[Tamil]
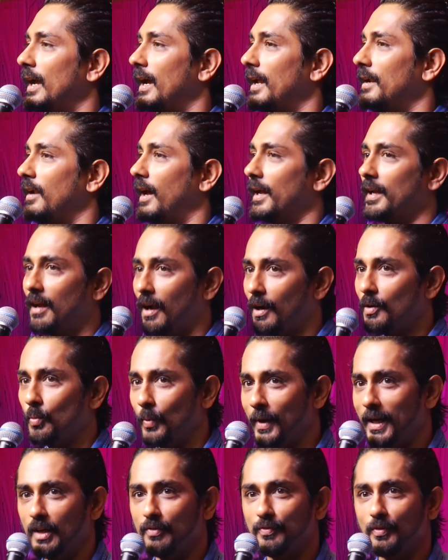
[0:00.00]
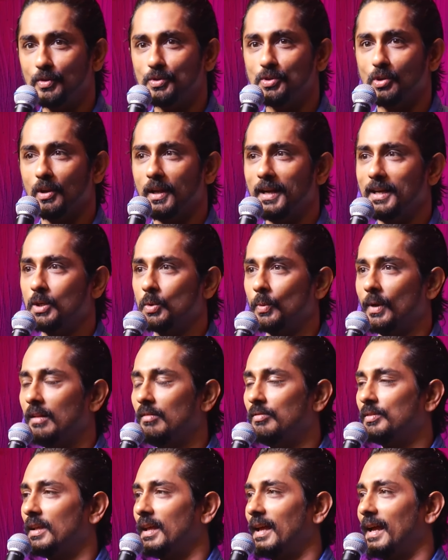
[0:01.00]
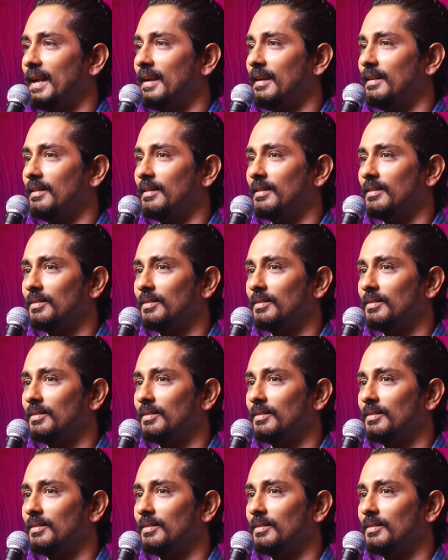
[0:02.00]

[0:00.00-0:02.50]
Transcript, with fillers: அண்ட் ஐ கான்ட் வெயிட் ஃபார் ஜூலை டுவெல்த் அண்ட்